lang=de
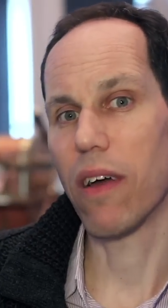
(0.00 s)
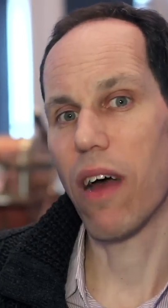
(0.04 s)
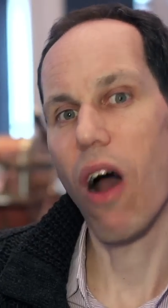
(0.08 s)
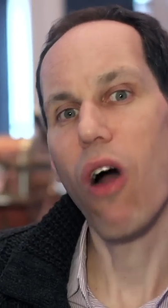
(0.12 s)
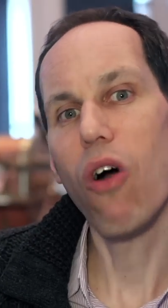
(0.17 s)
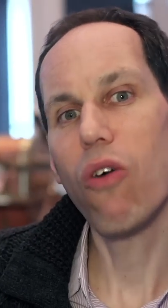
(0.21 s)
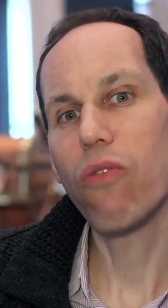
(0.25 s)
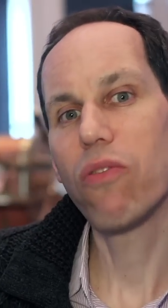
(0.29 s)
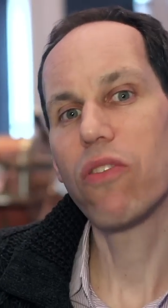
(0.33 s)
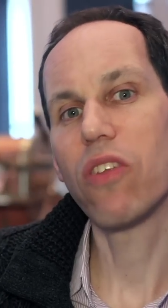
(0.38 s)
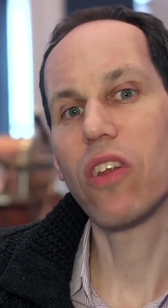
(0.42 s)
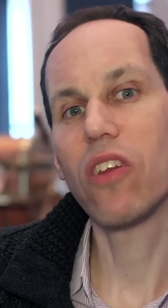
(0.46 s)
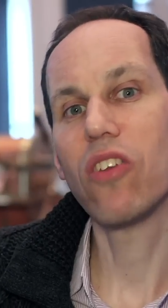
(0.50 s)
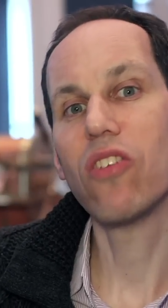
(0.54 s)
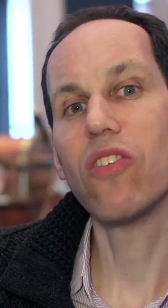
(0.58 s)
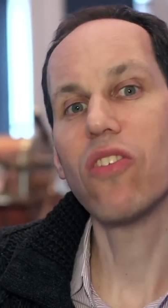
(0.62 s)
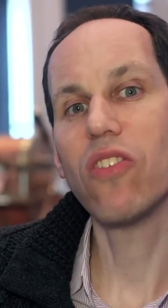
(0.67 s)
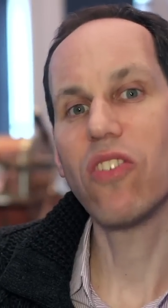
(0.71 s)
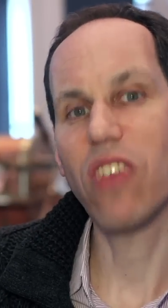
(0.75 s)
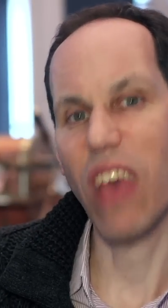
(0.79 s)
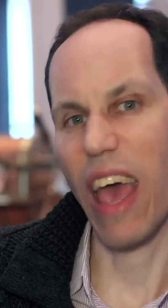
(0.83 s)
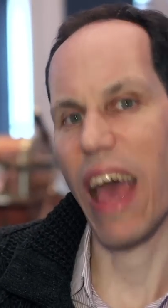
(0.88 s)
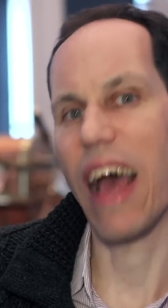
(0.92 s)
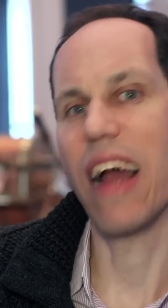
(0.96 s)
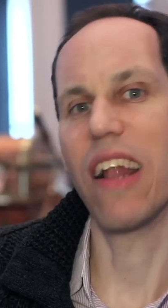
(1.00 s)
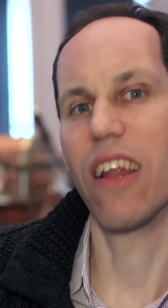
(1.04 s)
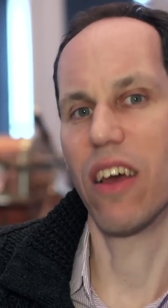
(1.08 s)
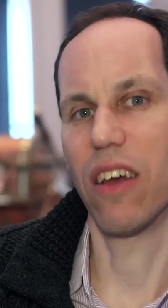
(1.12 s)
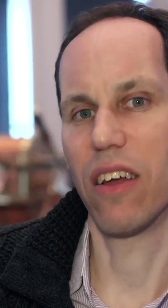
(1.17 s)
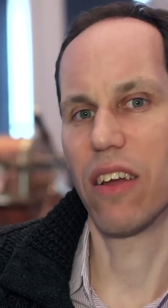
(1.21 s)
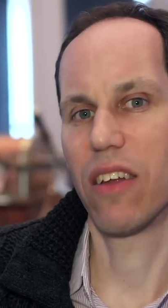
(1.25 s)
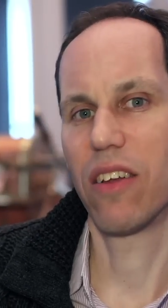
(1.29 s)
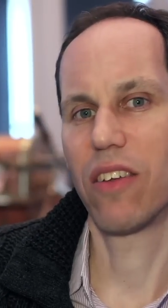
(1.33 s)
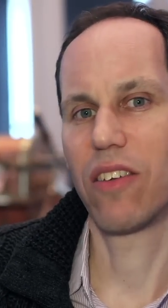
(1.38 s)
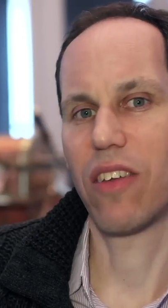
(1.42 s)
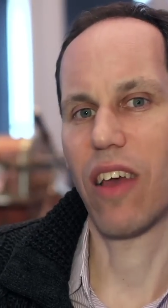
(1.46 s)
auf den Teller
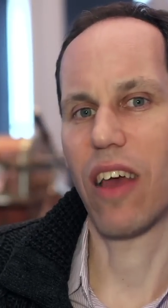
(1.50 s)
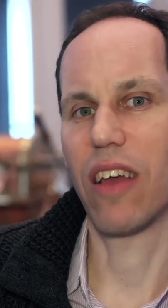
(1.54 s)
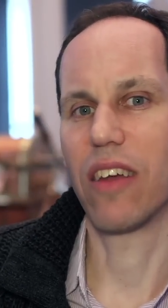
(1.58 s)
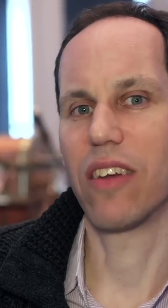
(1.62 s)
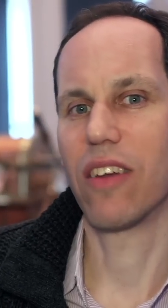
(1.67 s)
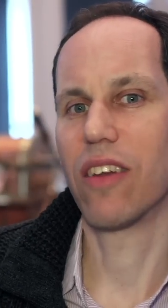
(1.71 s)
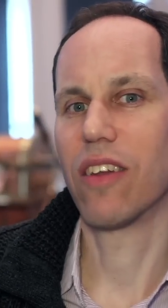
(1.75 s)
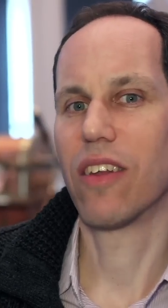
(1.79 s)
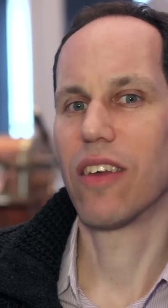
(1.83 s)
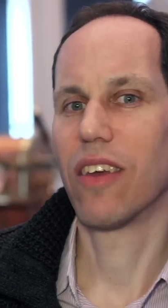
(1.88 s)
dann